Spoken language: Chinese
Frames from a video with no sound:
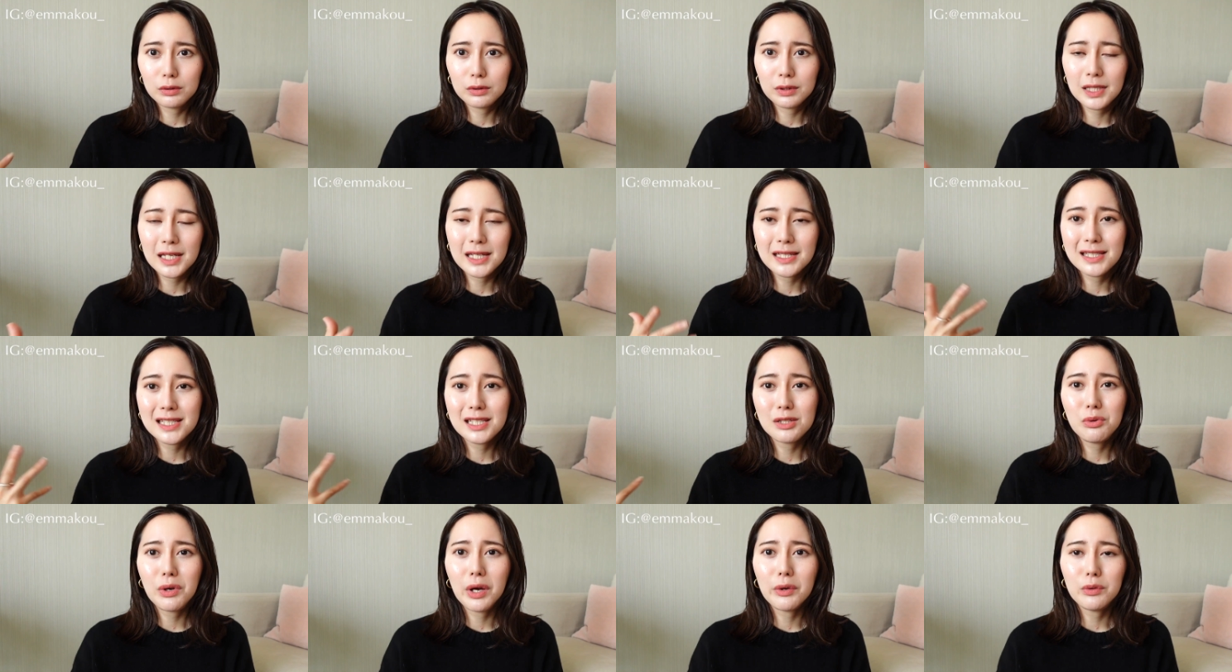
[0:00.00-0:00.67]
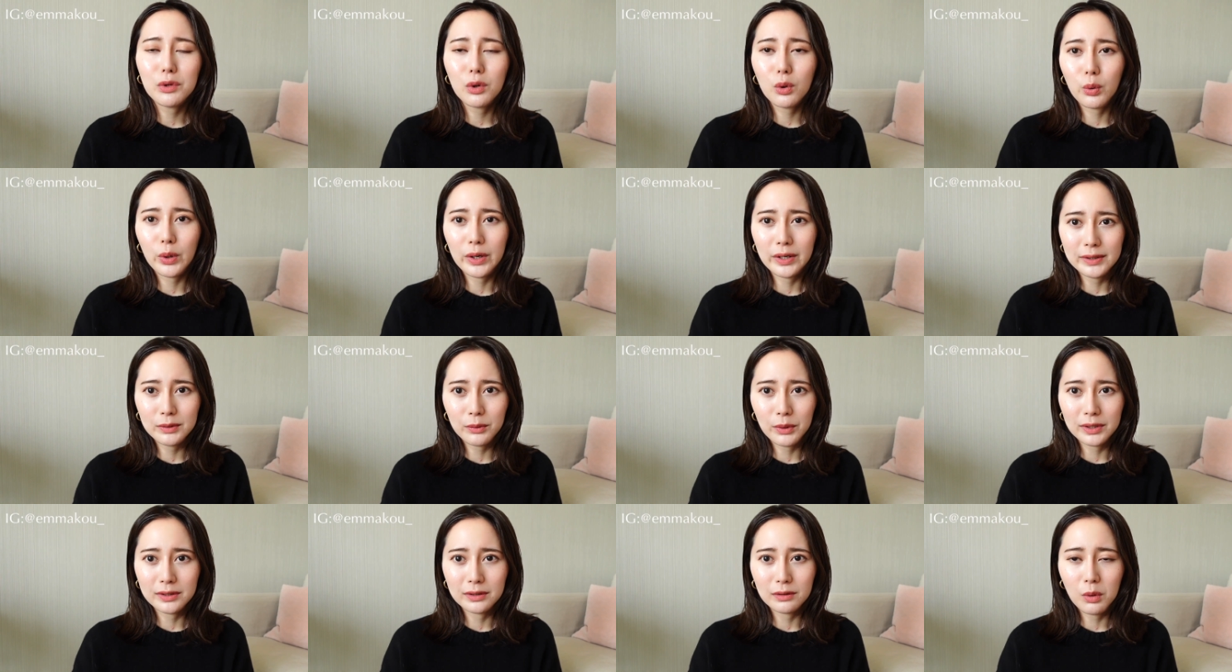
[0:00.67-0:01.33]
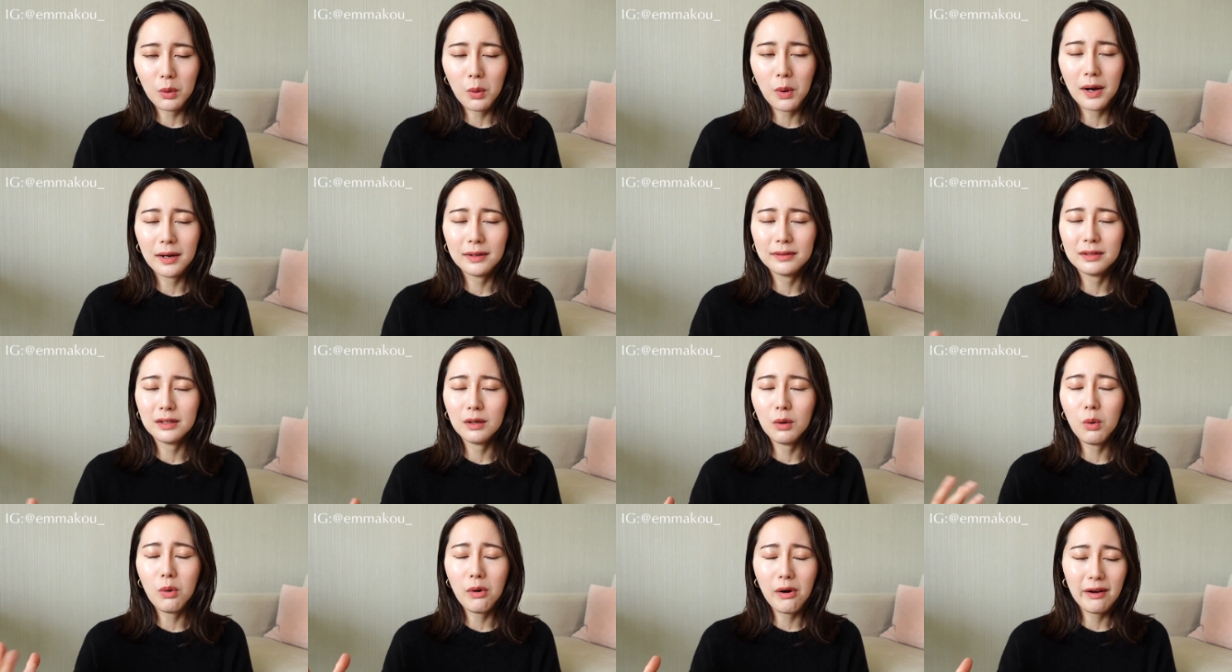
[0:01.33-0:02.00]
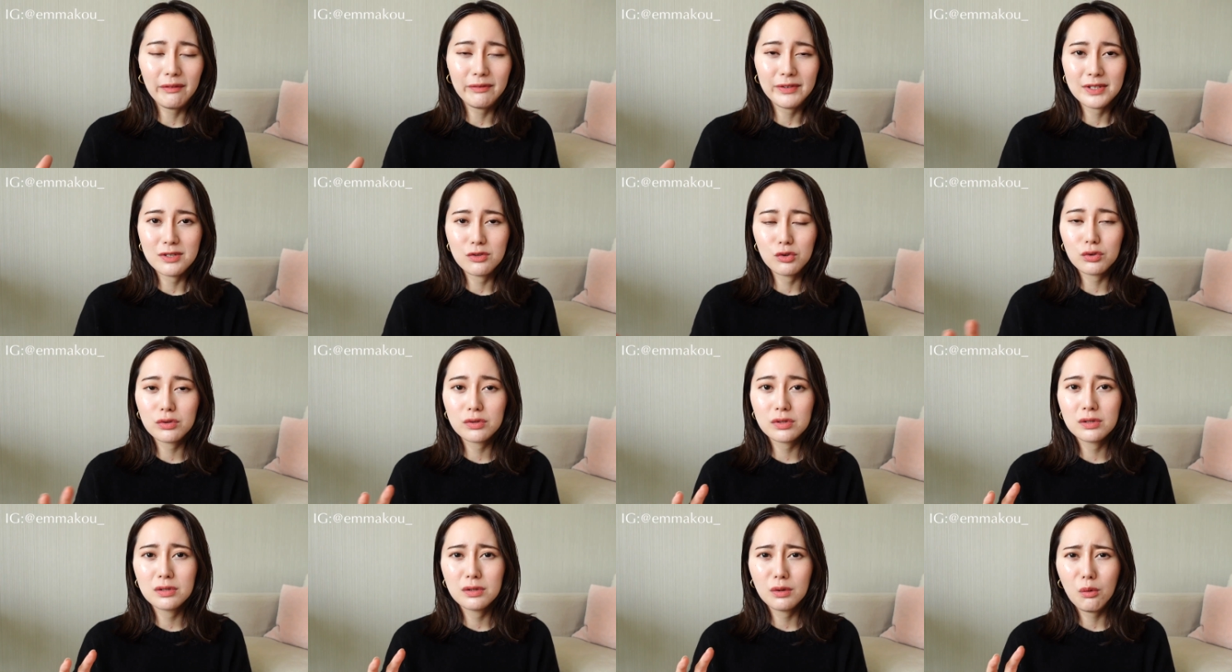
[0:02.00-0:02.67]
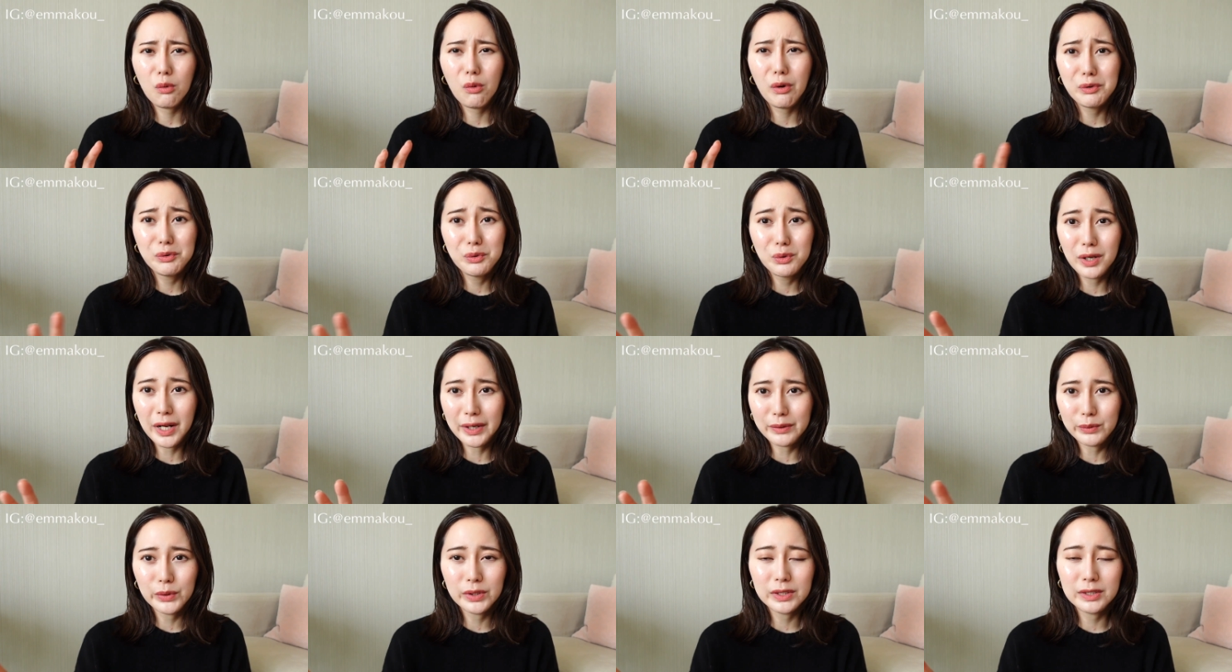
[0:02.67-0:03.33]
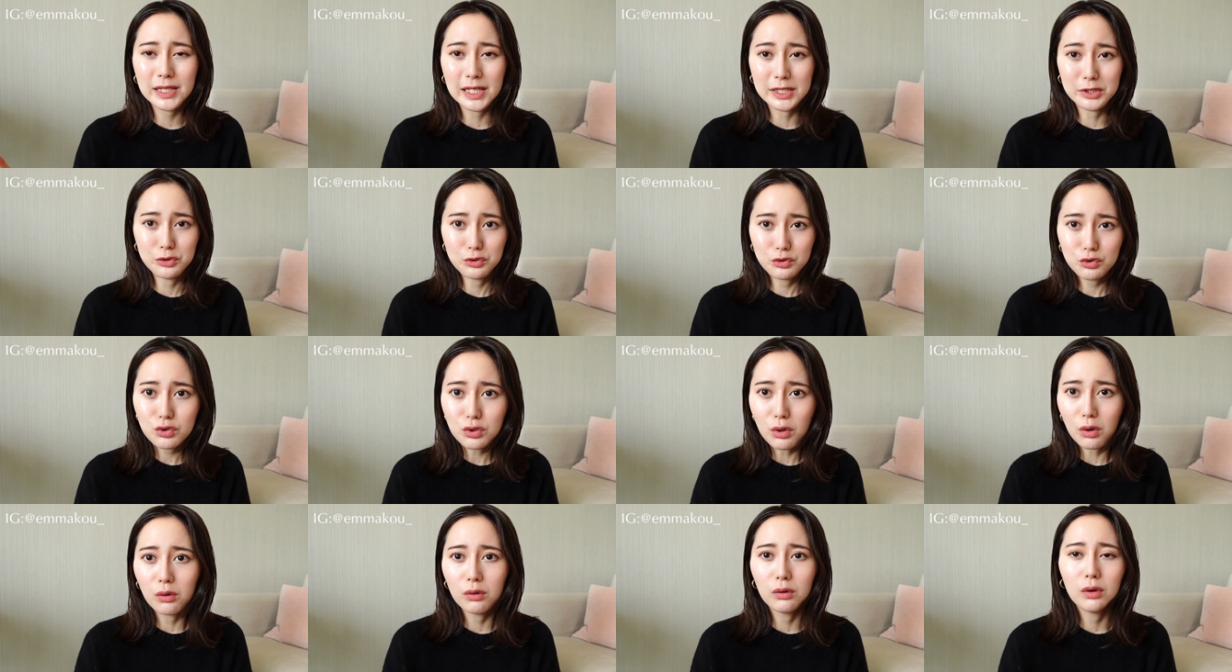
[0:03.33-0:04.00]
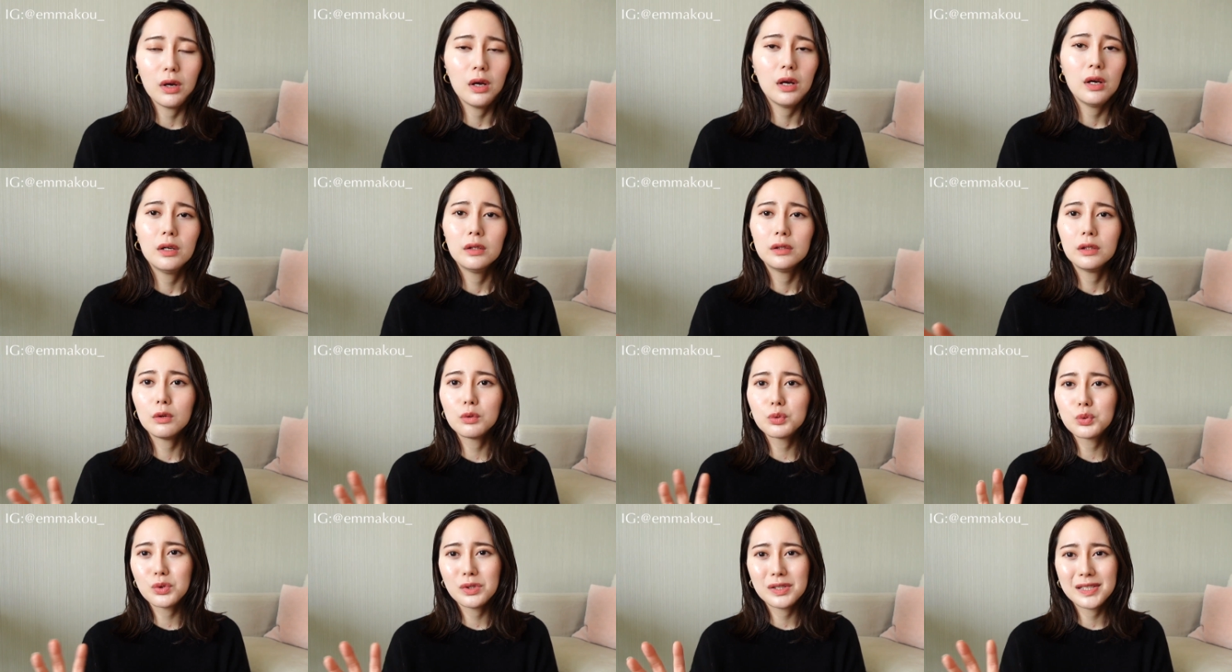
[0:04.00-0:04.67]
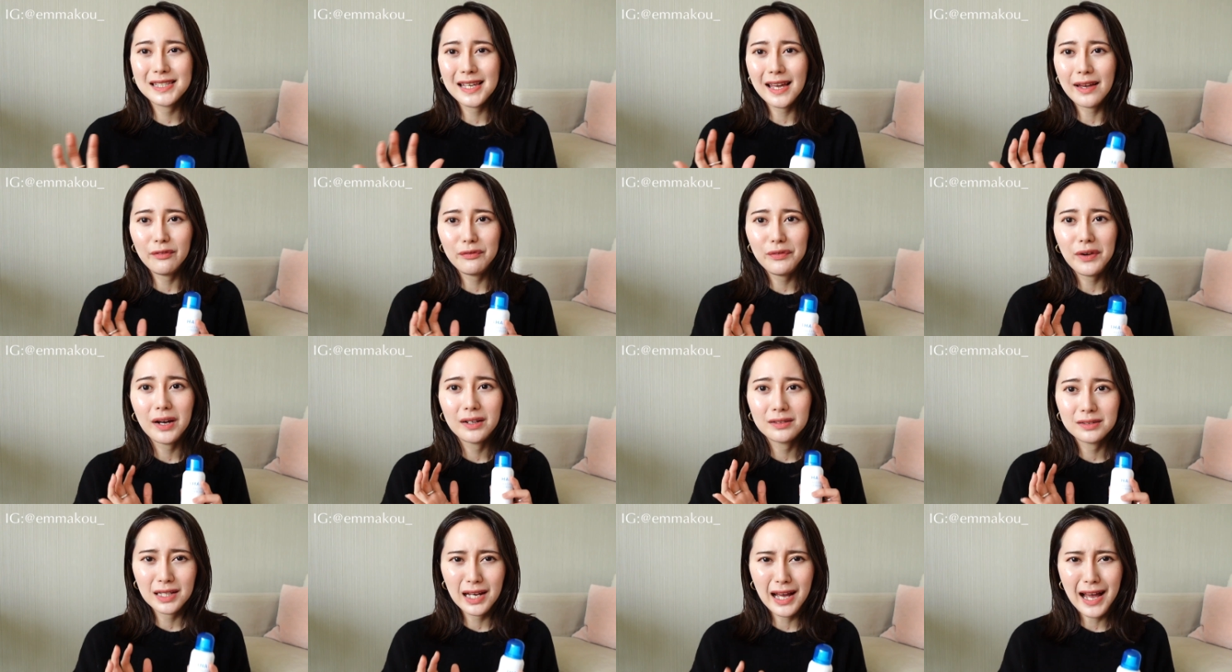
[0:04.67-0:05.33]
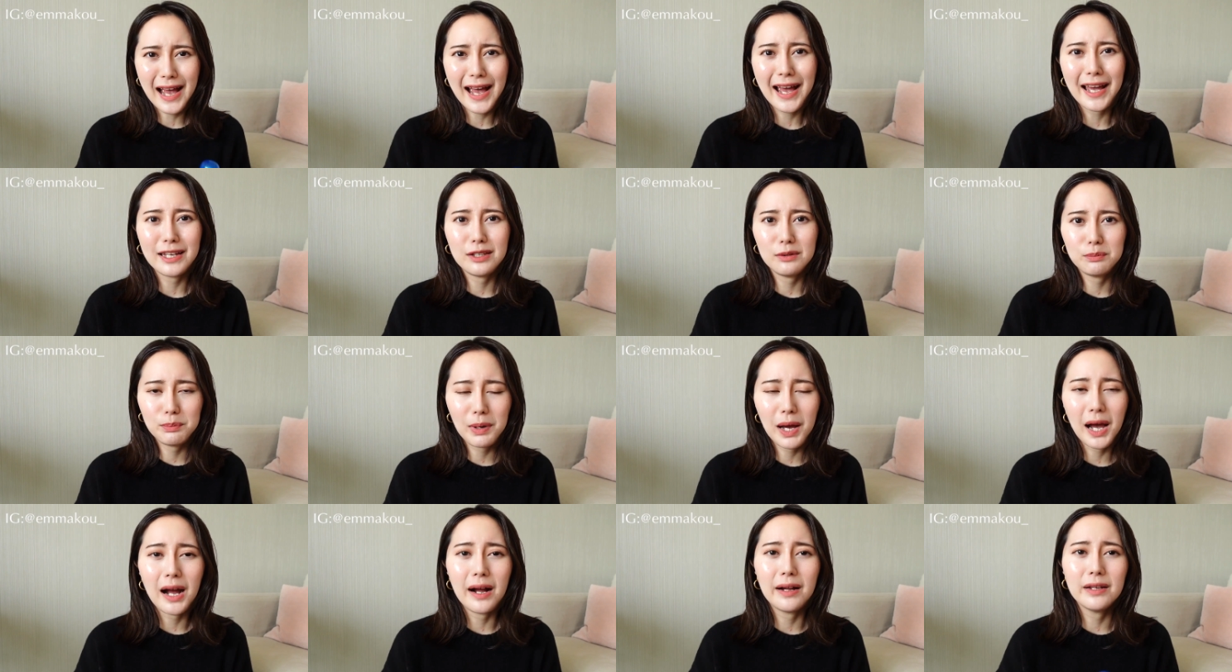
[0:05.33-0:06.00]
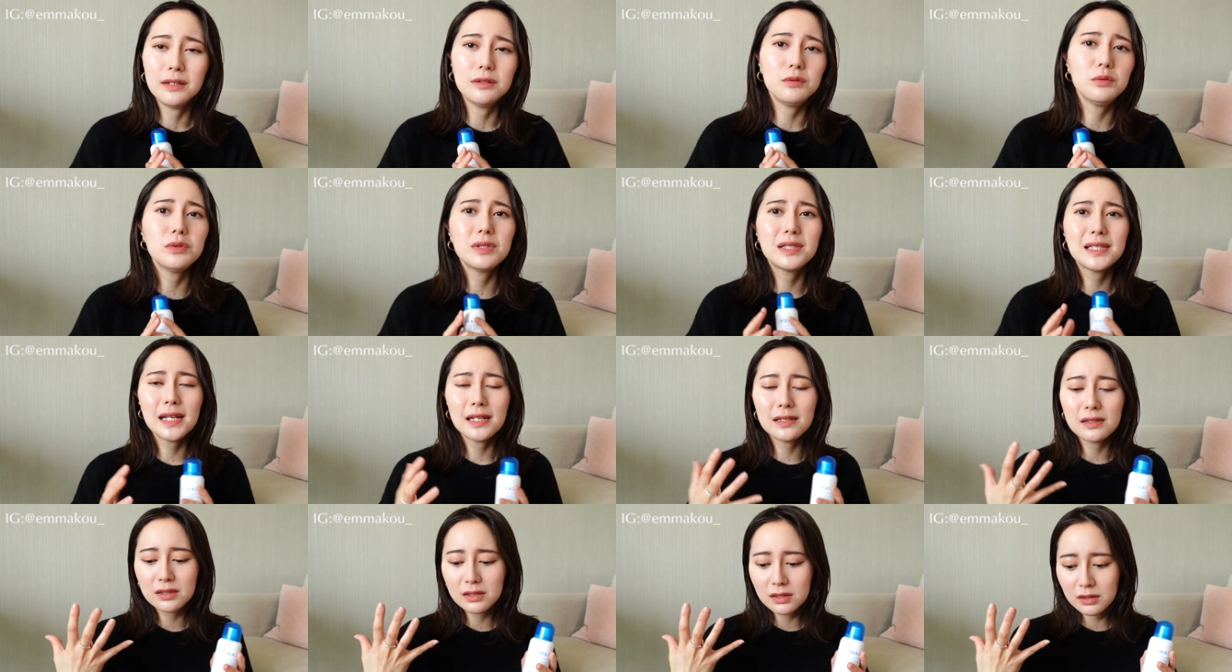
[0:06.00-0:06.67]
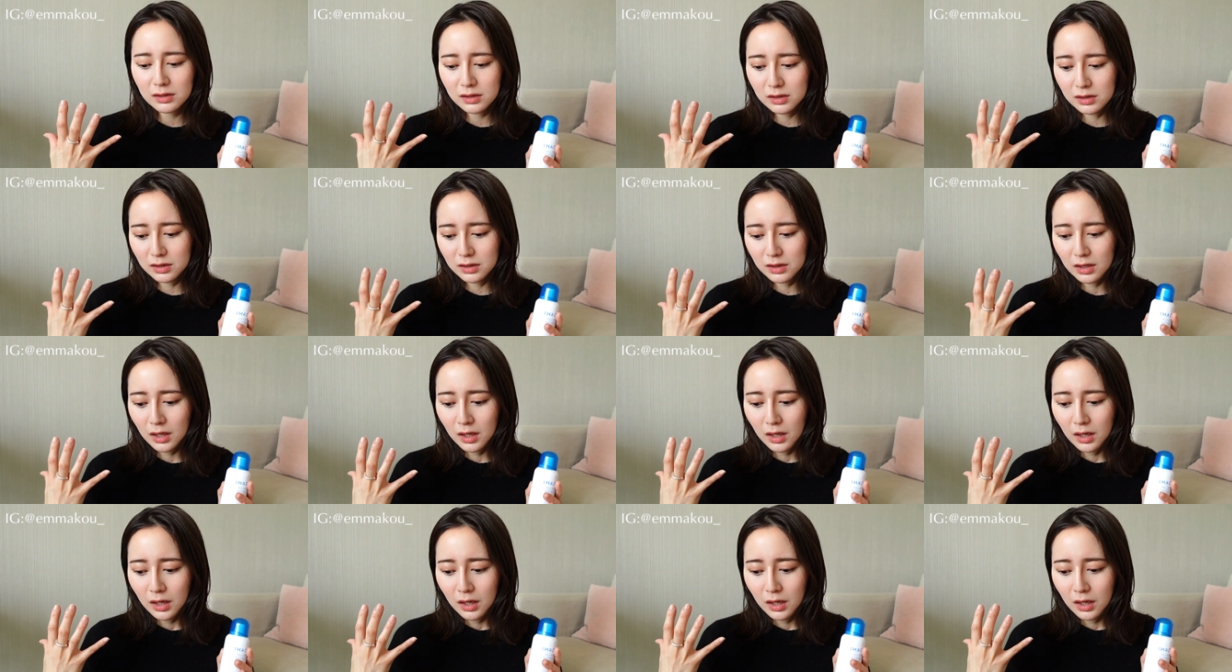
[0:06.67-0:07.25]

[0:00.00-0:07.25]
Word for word: 天气越来越回暖的话呢，花粉就是会越来越严重，然后所以现在非常的害怕，因为现在真的是。